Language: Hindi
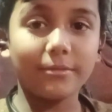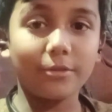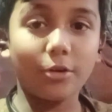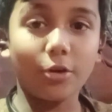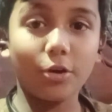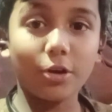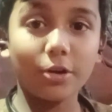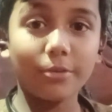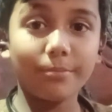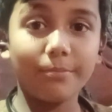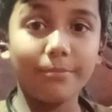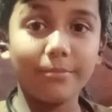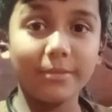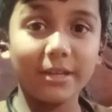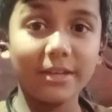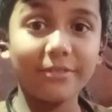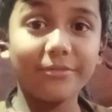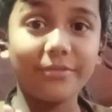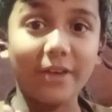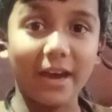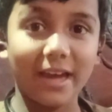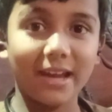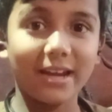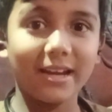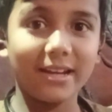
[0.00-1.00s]
और ये
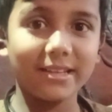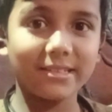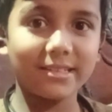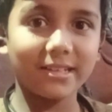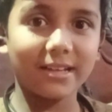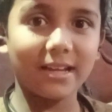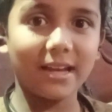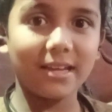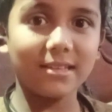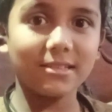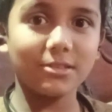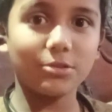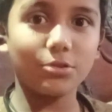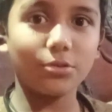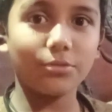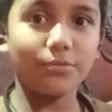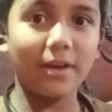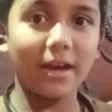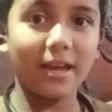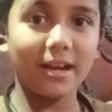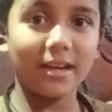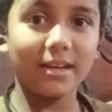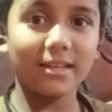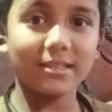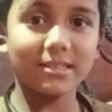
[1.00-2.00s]
वायरलेस है गाइज तो
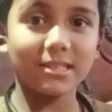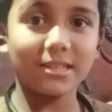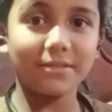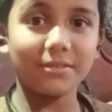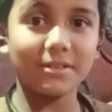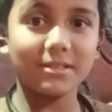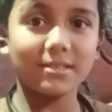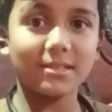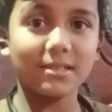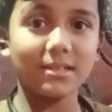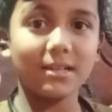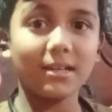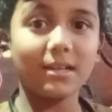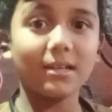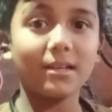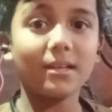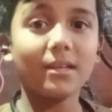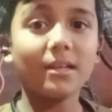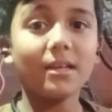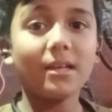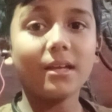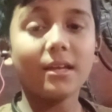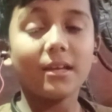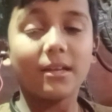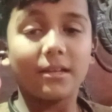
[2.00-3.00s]
वायरलेस की वजह से ना
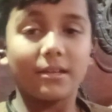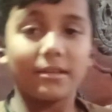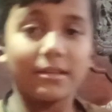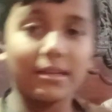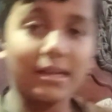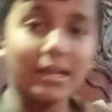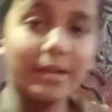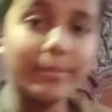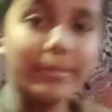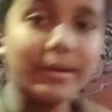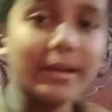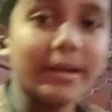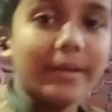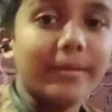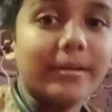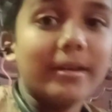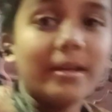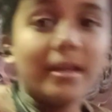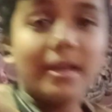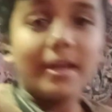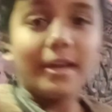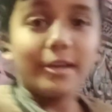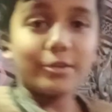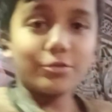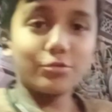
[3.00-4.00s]
क्या नाम है
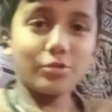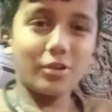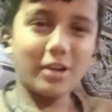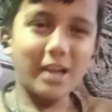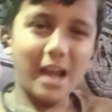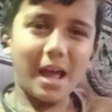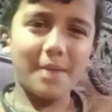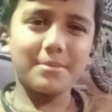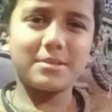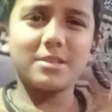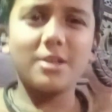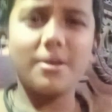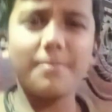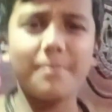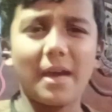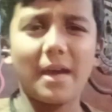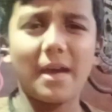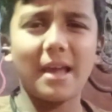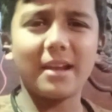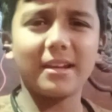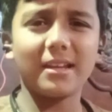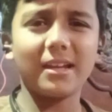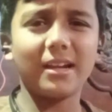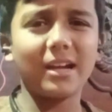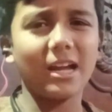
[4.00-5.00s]
इसको आराम से मैं
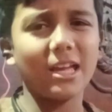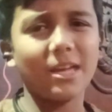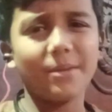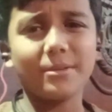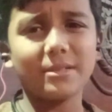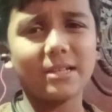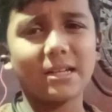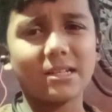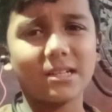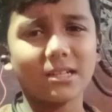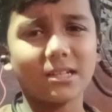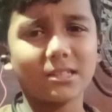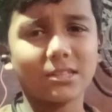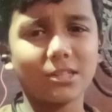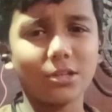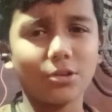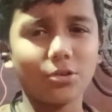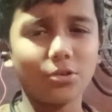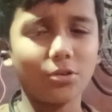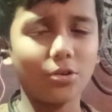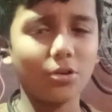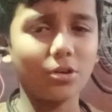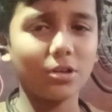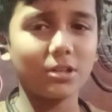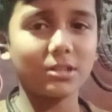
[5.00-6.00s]
पहन के कहीं भी जा सकता हूँ
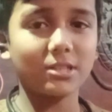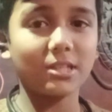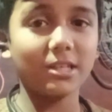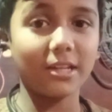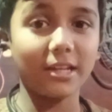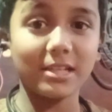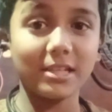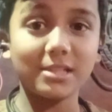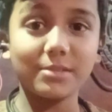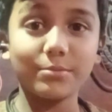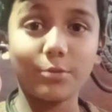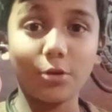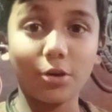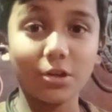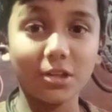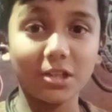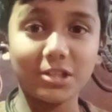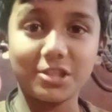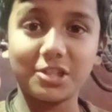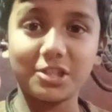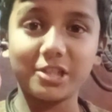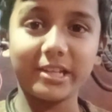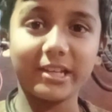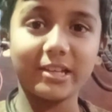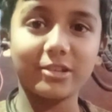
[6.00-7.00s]
और इसकी रेंज बहुत
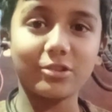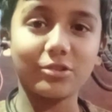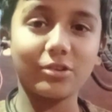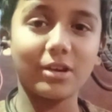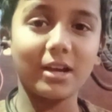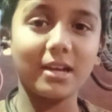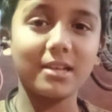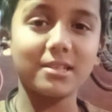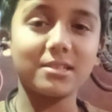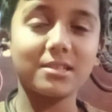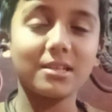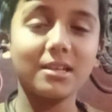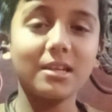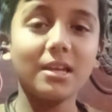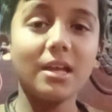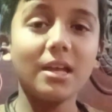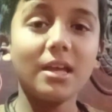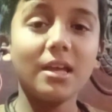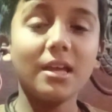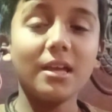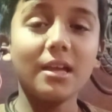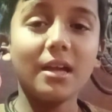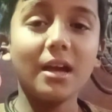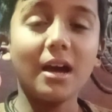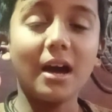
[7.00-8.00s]
अच्छी है तो गाइज
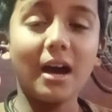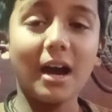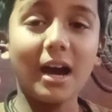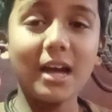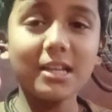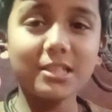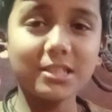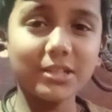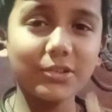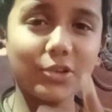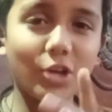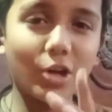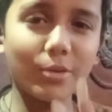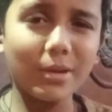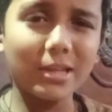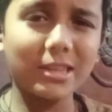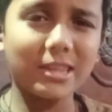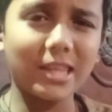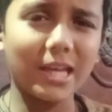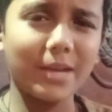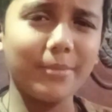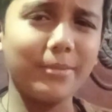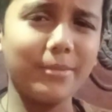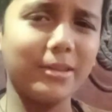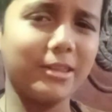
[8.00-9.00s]
आज के ब्लॉग में
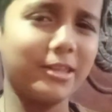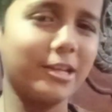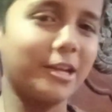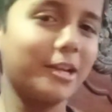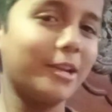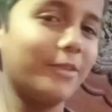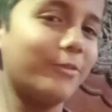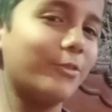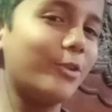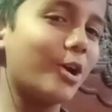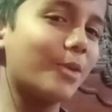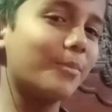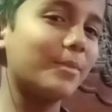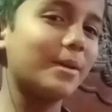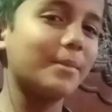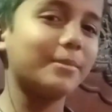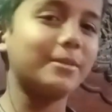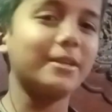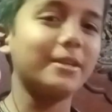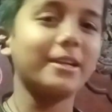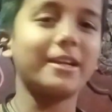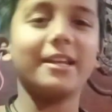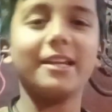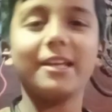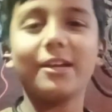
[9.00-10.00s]
इतना ही मिलता है अगले ब्लॉग में अब
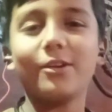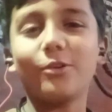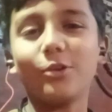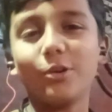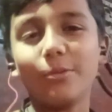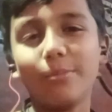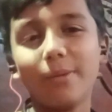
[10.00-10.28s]
तक के लिए गुड